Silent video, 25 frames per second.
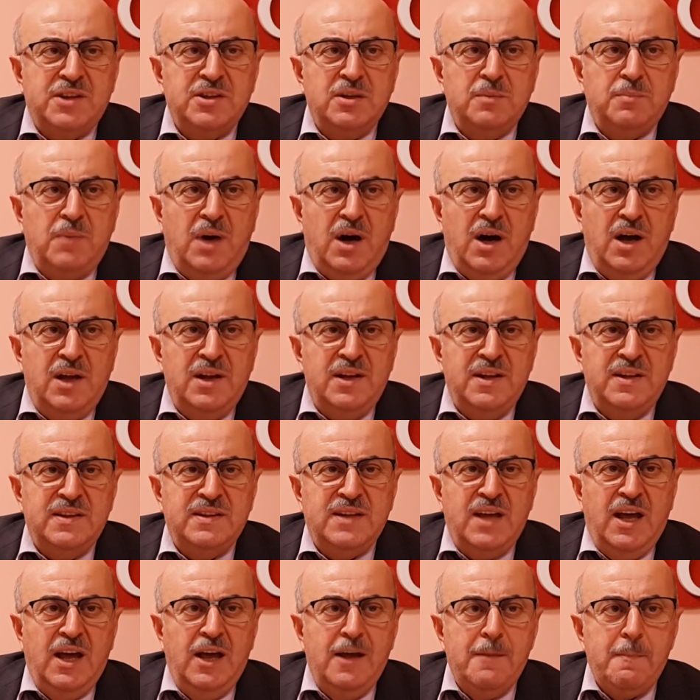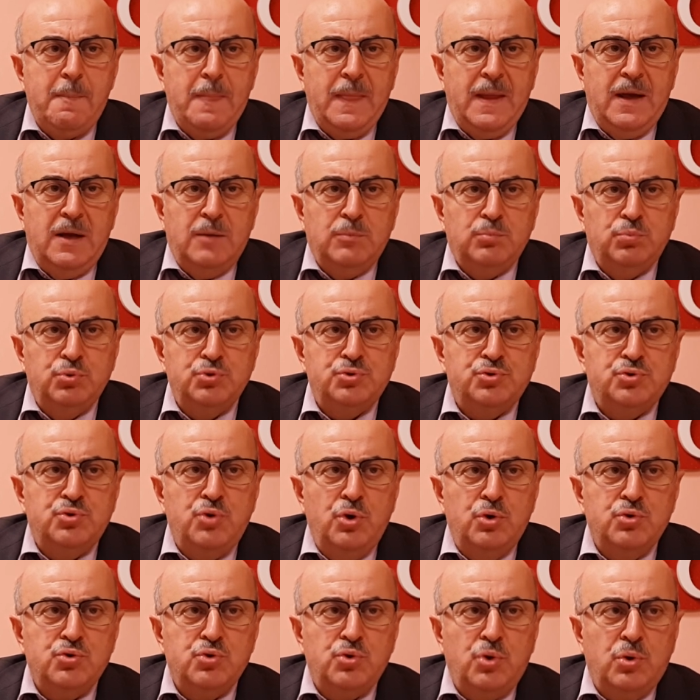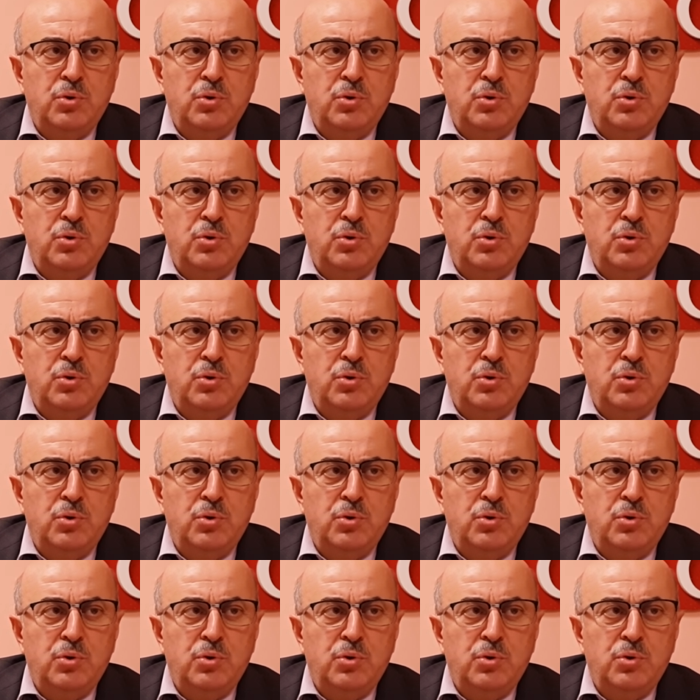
her seçim satımı halinde